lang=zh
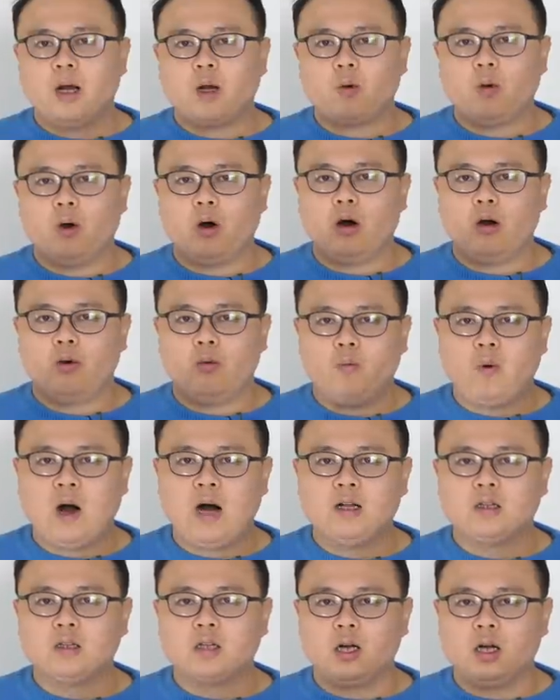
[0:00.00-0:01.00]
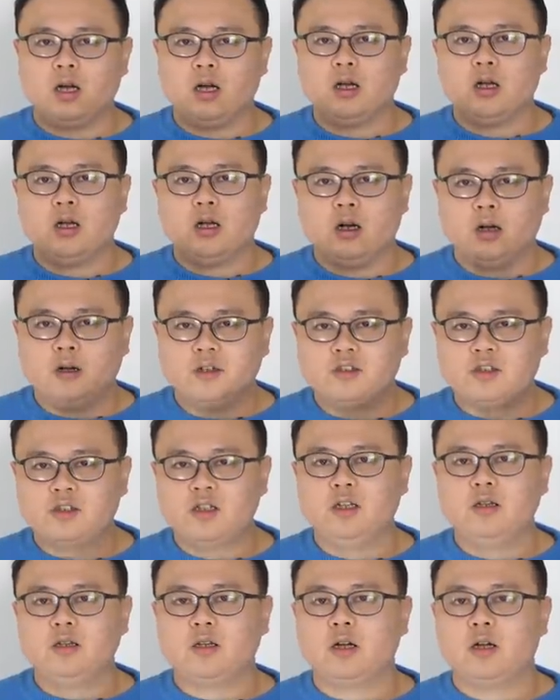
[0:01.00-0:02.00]
别过汪特 和
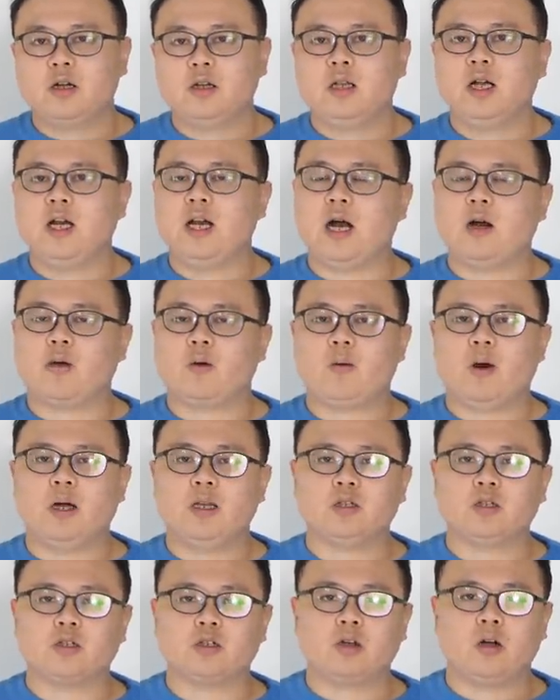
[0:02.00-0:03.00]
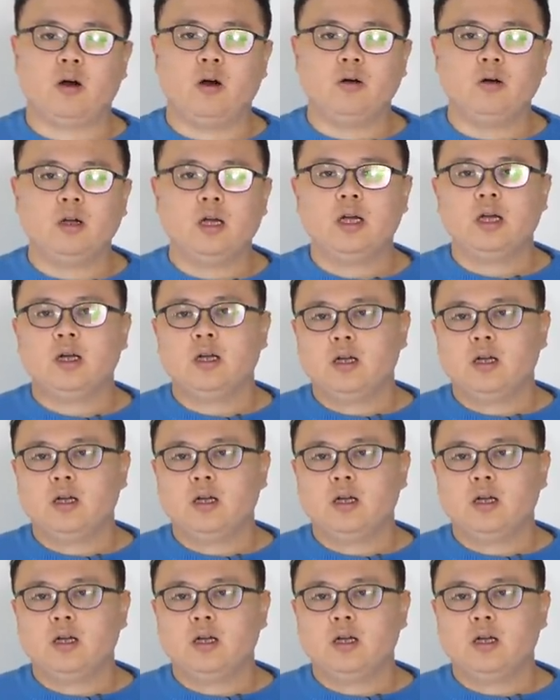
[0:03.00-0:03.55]
新特那两关的时候，